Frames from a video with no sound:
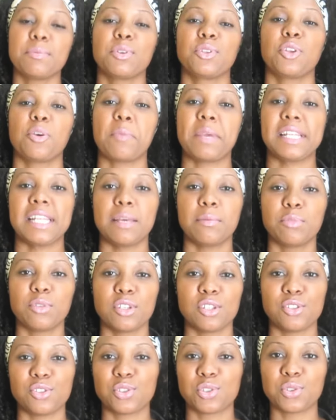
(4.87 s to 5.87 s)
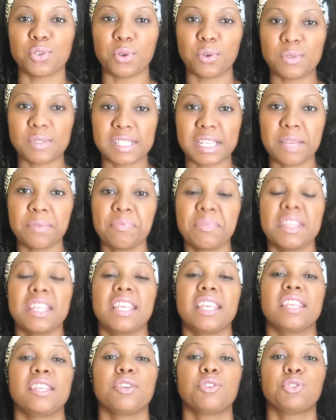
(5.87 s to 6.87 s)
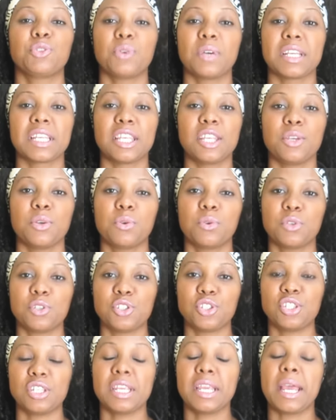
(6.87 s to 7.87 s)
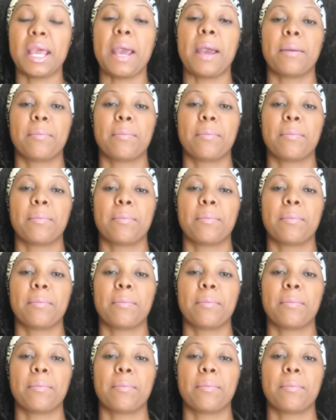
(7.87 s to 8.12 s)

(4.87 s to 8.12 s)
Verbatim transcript: Meu nome é Débora de Souza e eu tô aqui hoje